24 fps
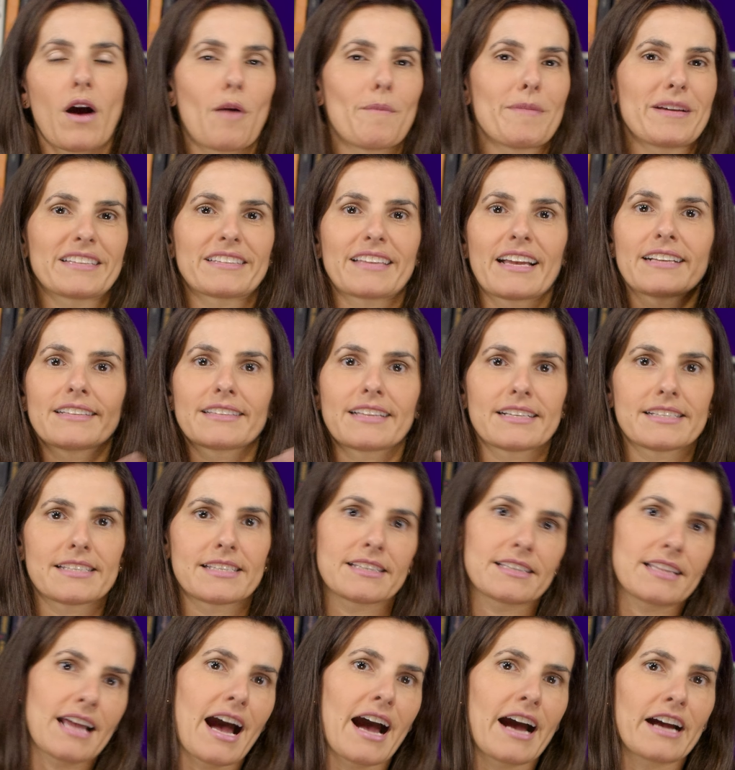Aumentar a
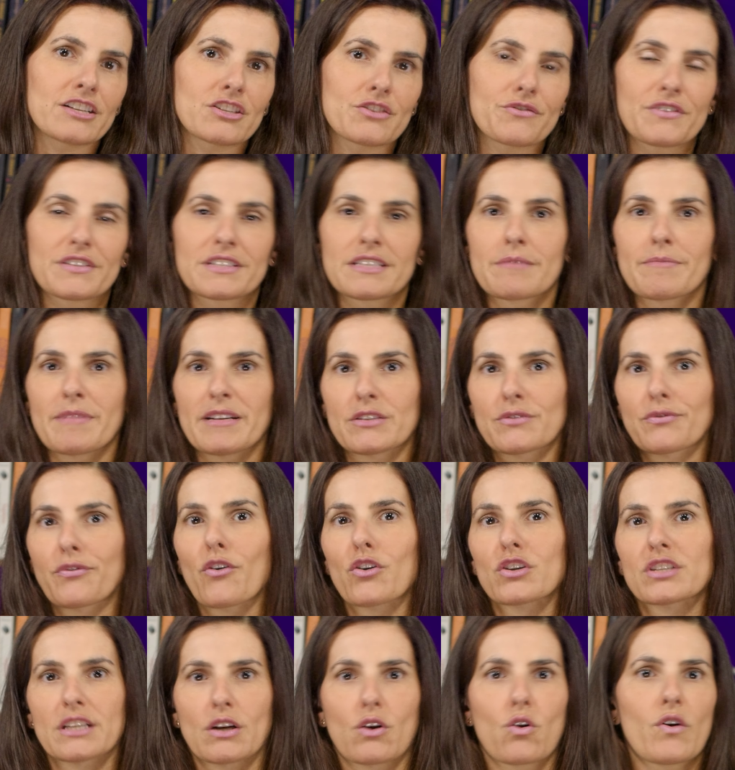intensidade? Fazer mais
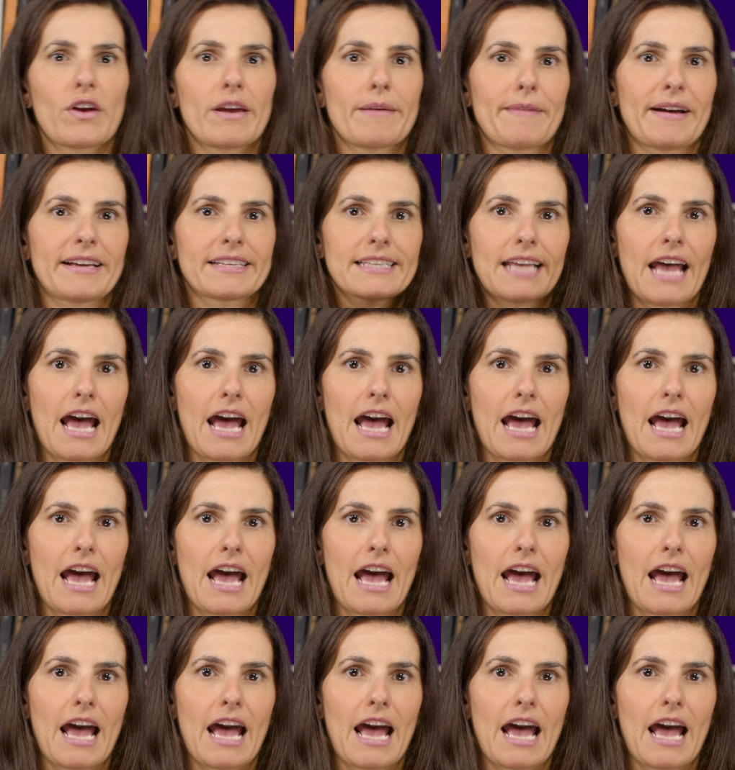força? Correr mais